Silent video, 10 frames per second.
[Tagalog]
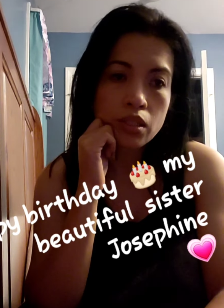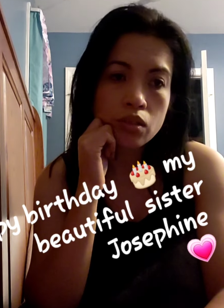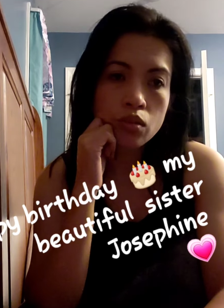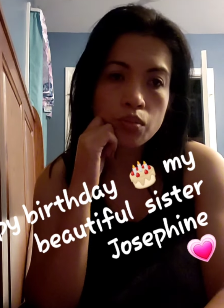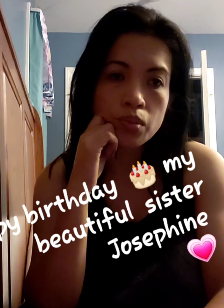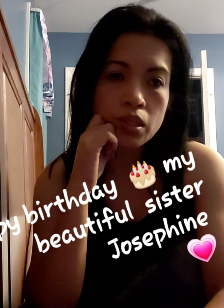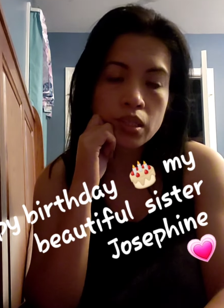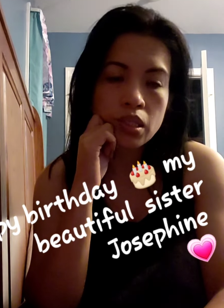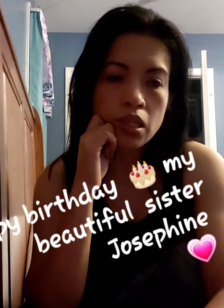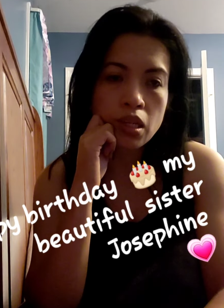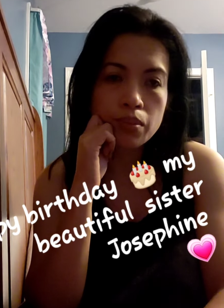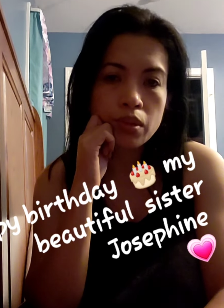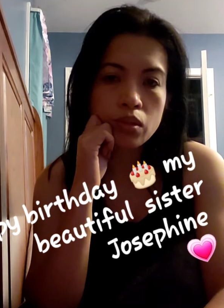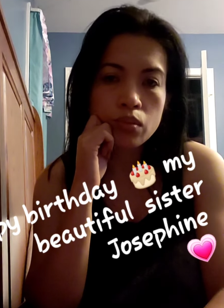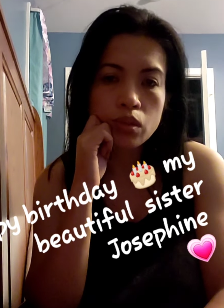ng covid kay
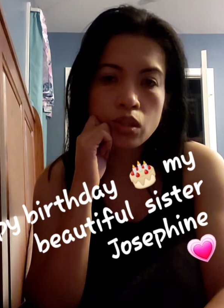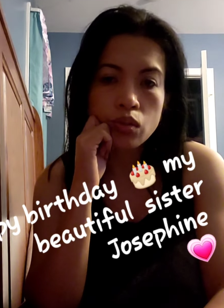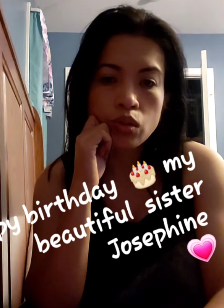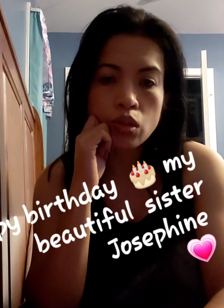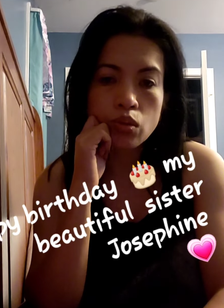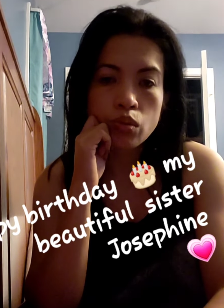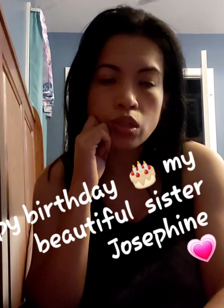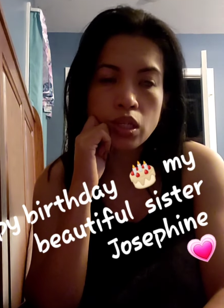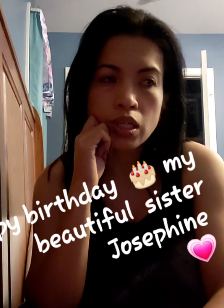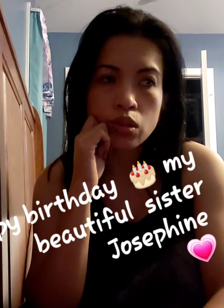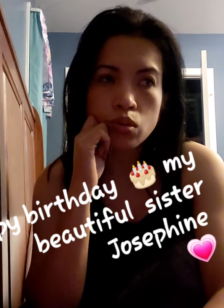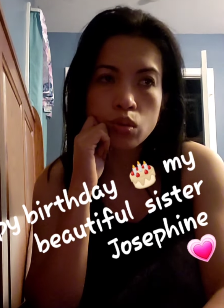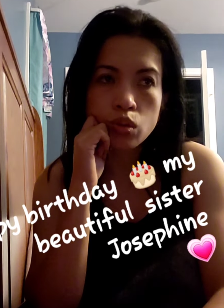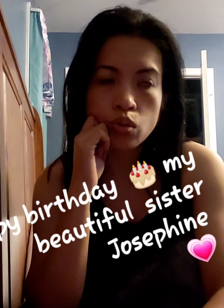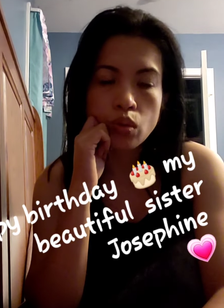abri ko murag kuya kuya kay
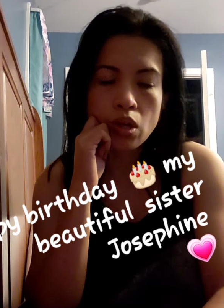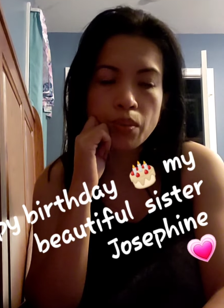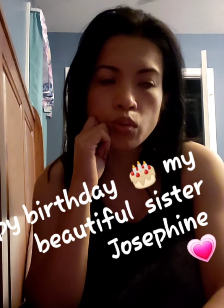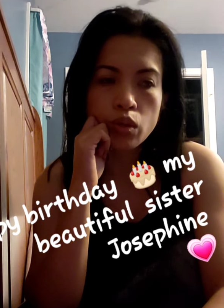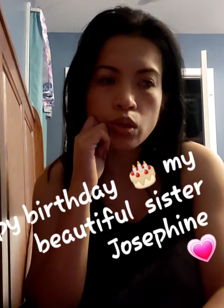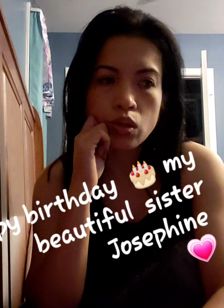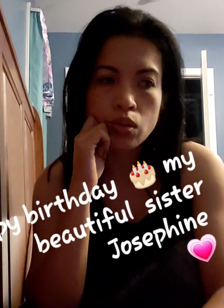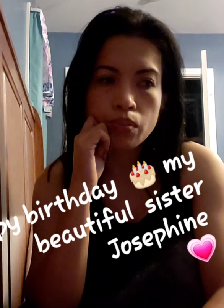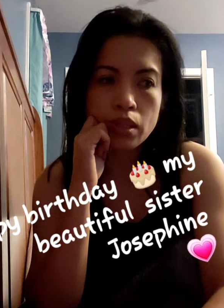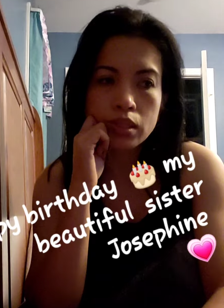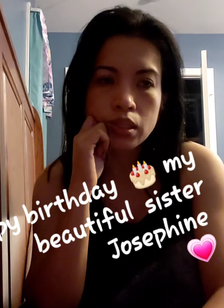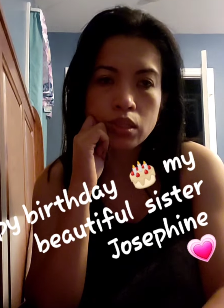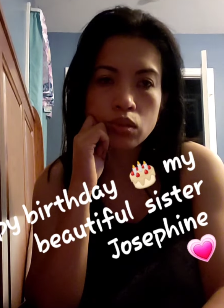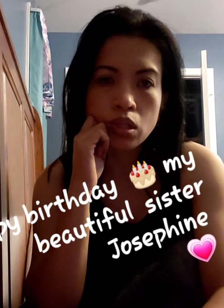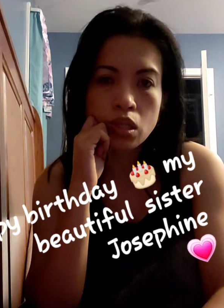to wala ko
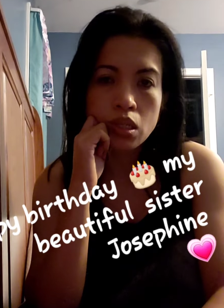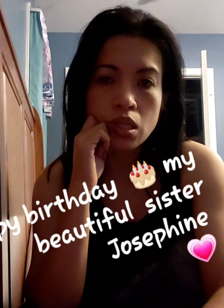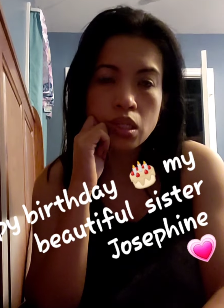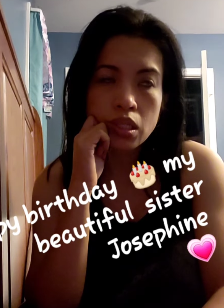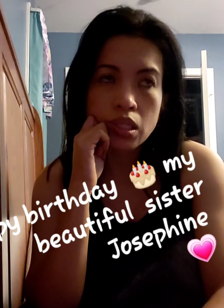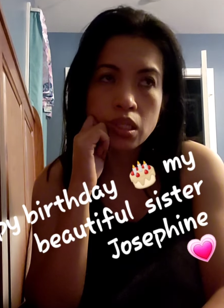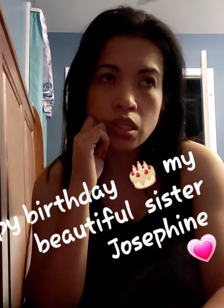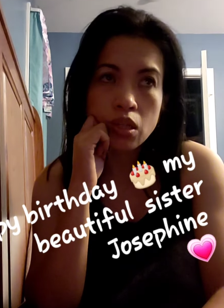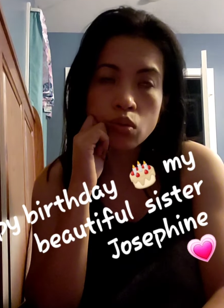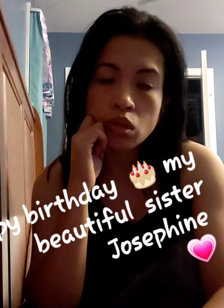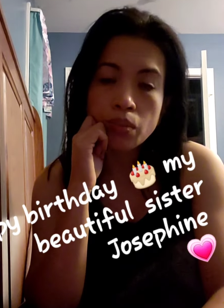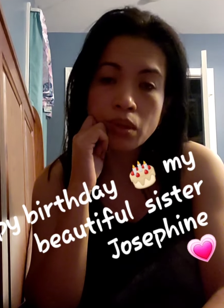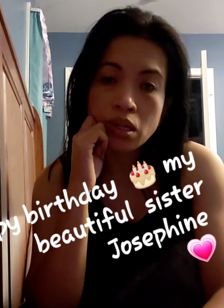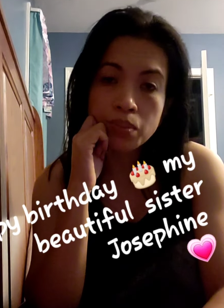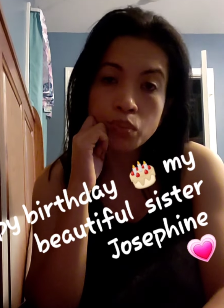vaccine ani ini karon ka
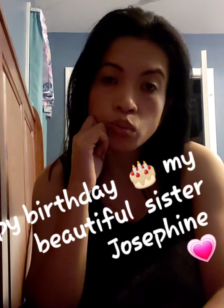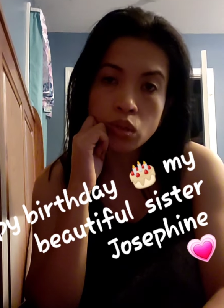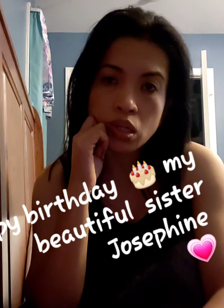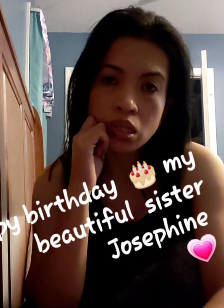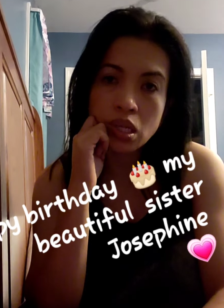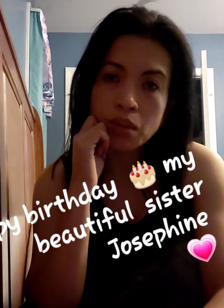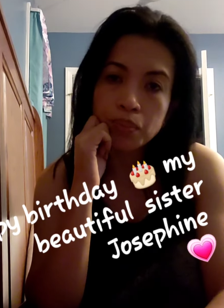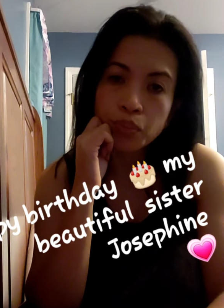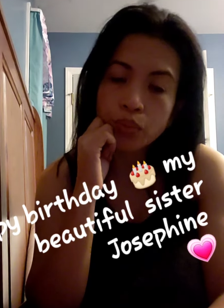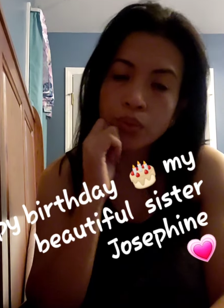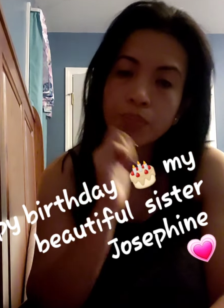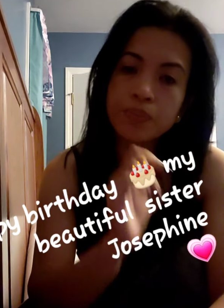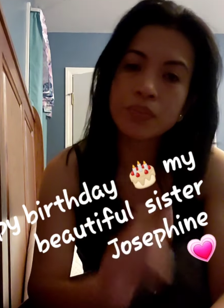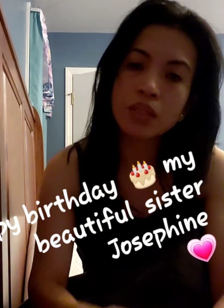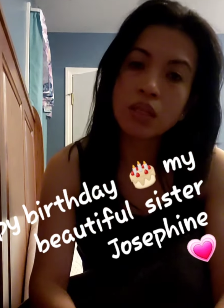malipong ra gyapon
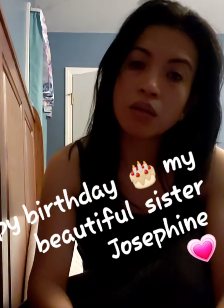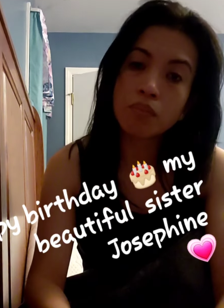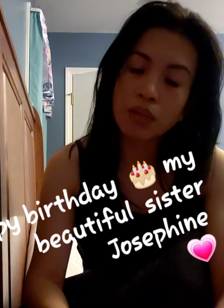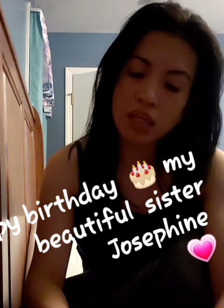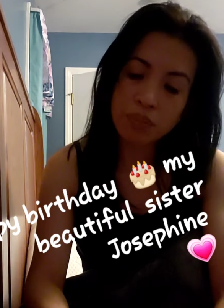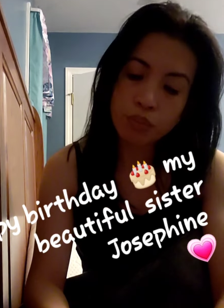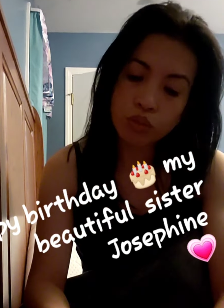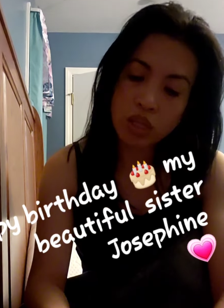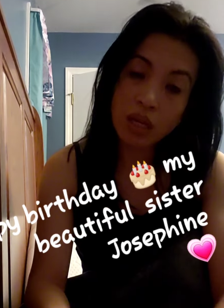mali pong